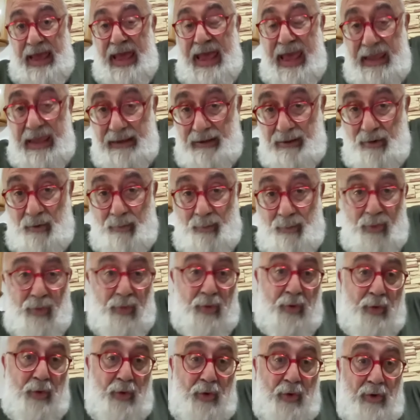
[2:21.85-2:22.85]
En
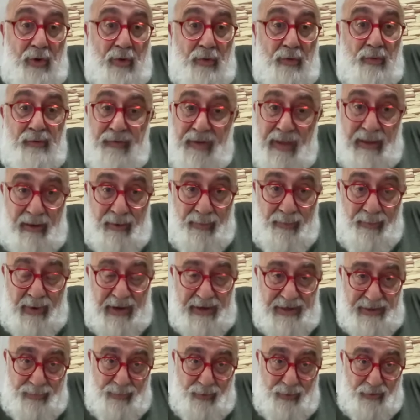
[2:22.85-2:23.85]
büyük yüzde
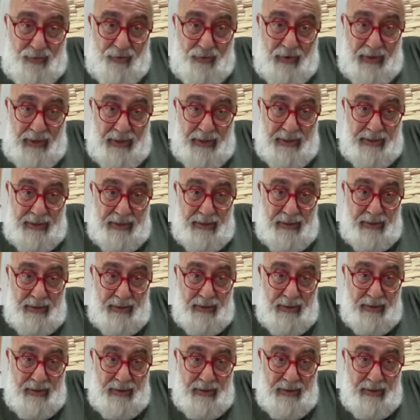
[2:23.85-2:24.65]
25 buçuk aldı.